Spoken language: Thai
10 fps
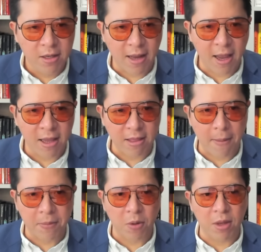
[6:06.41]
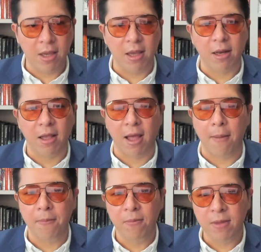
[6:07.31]
นั่งให้เต็มเก้าอี้นะครับ
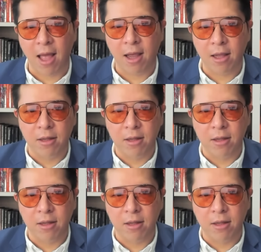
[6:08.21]
นั่ง